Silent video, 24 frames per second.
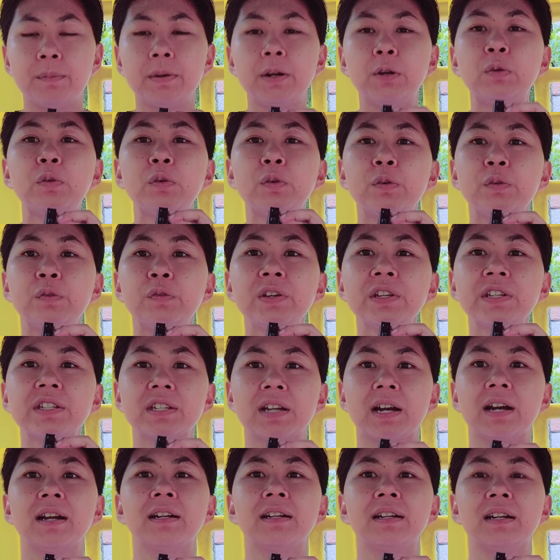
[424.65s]
menunggu
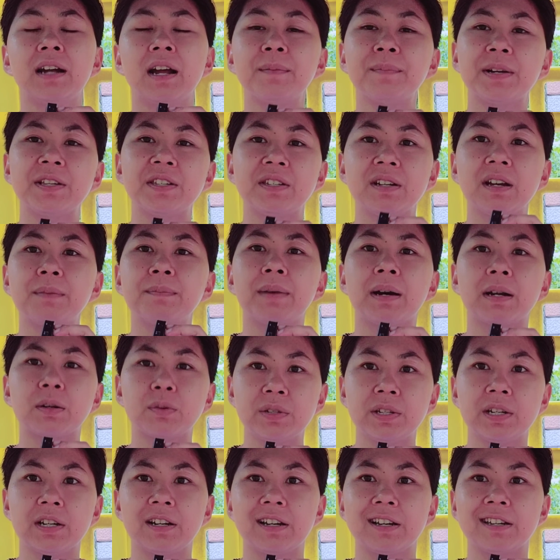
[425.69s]
visa dengan majikan
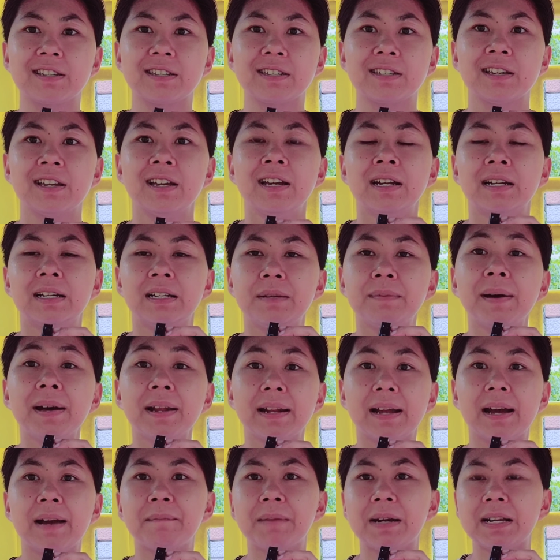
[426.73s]
barunya guys
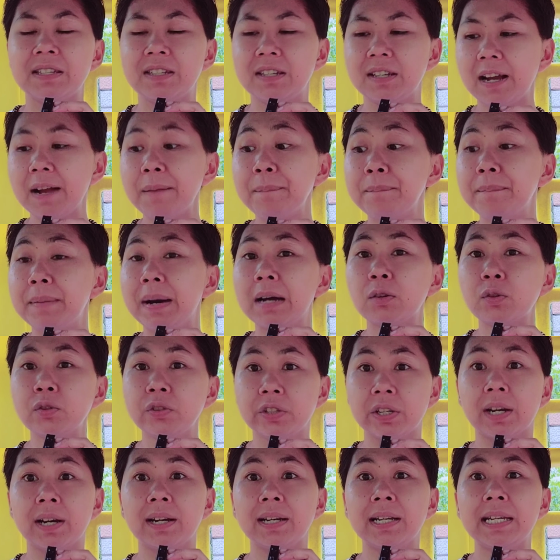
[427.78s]
dimana majikan
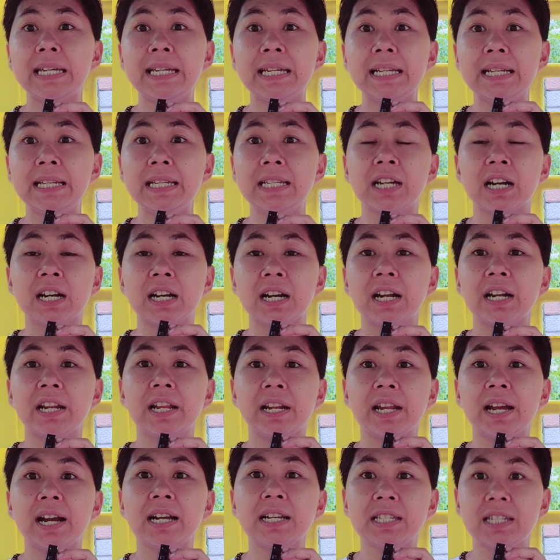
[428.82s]
barunya ini jaga
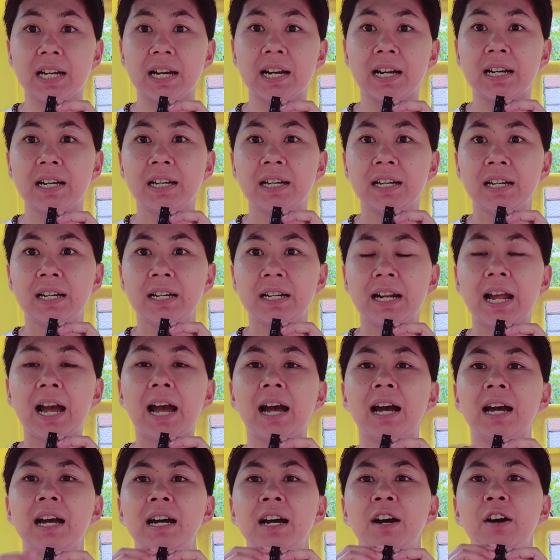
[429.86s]
nenek aja
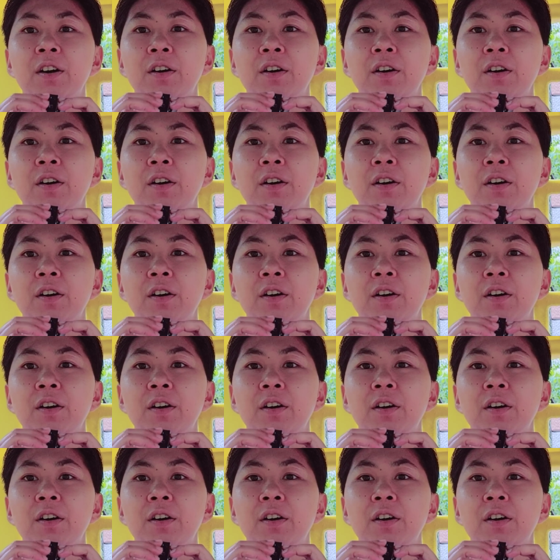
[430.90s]
nah